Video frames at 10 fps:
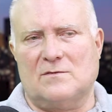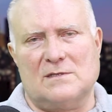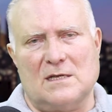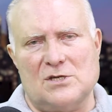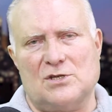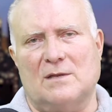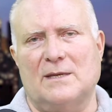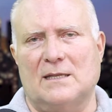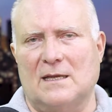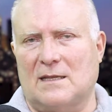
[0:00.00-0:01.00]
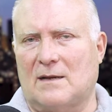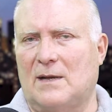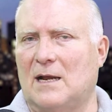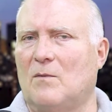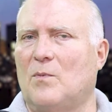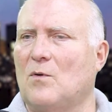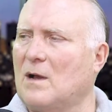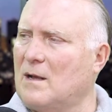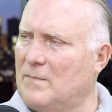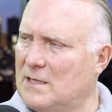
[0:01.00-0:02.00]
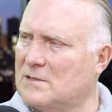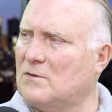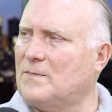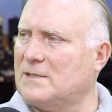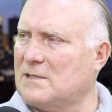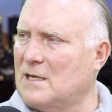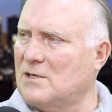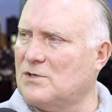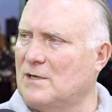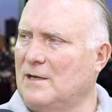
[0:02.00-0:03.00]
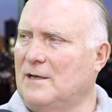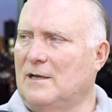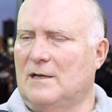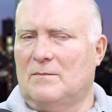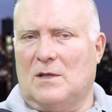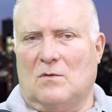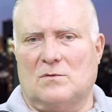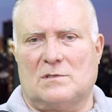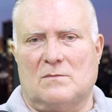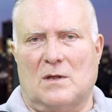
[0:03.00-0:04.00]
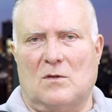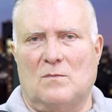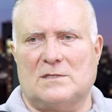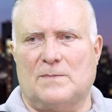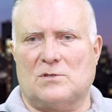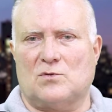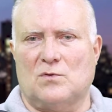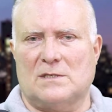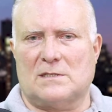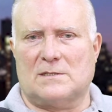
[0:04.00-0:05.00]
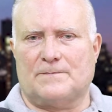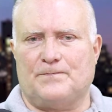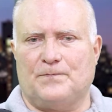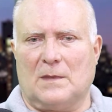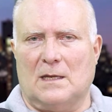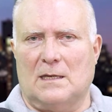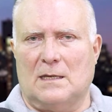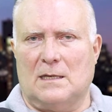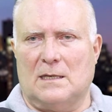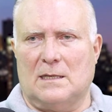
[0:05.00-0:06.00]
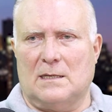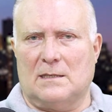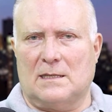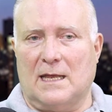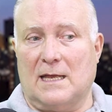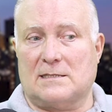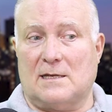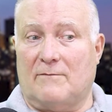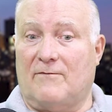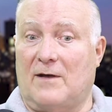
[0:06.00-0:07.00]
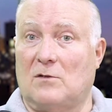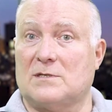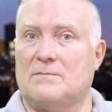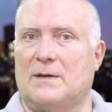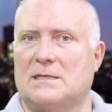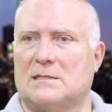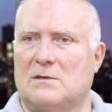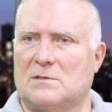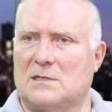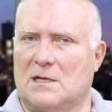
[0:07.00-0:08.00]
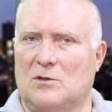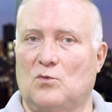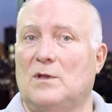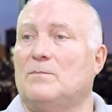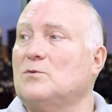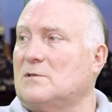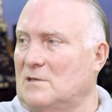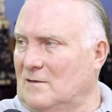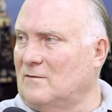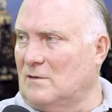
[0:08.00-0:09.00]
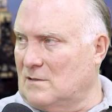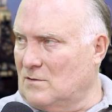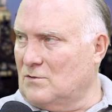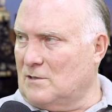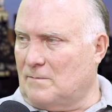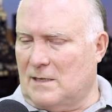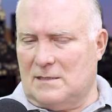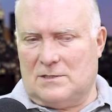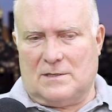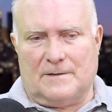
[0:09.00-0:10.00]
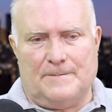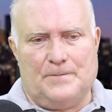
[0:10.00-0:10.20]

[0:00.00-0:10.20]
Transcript: às vezes, a gente também tem que trabalhar um pouco a cabeça do paciente, porque alguns, algumas pessoas uh, têm essa falsa impressão, assim, que tudo é possível na cirurgia plástica.